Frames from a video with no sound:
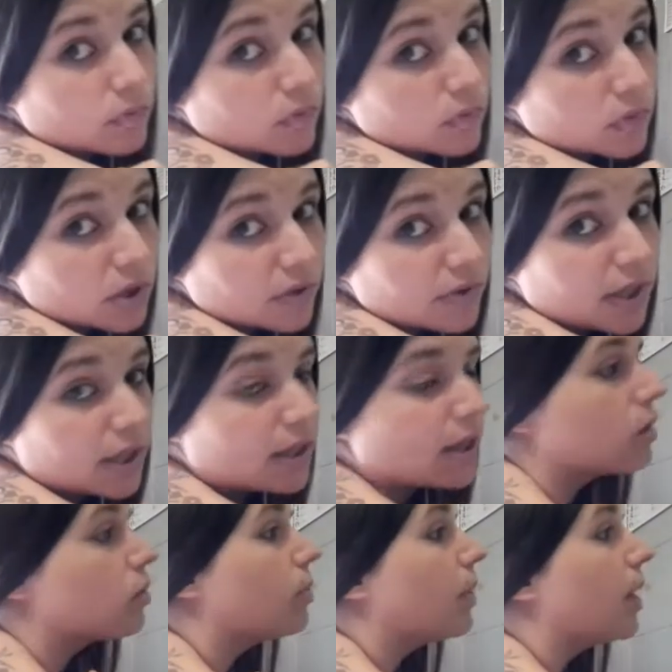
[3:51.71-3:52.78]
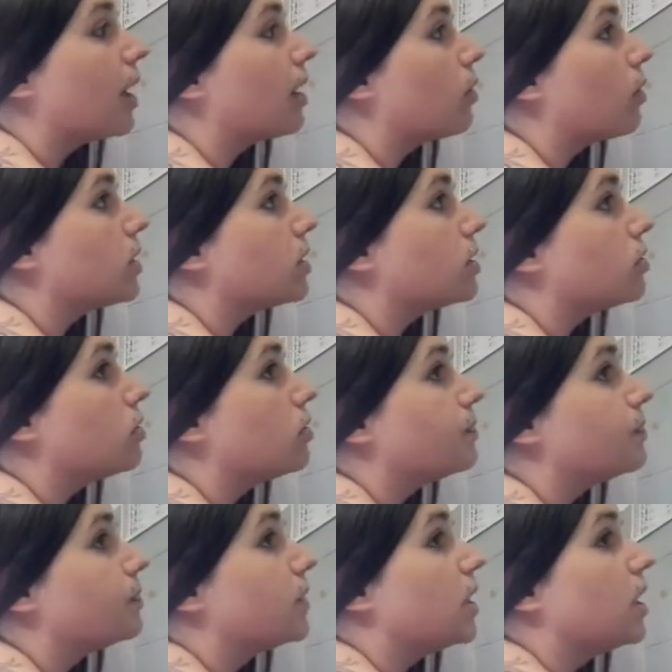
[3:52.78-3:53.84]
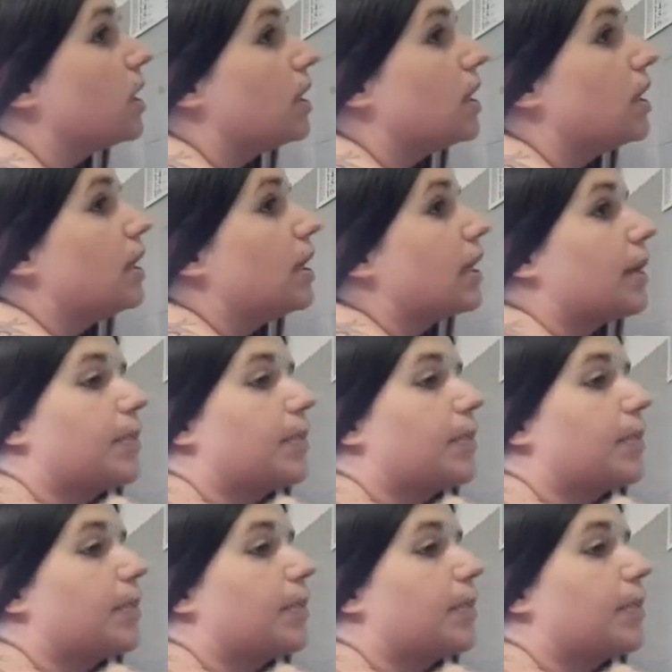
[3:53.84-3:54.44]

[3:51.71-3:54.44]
Non si vede tanto bene questo che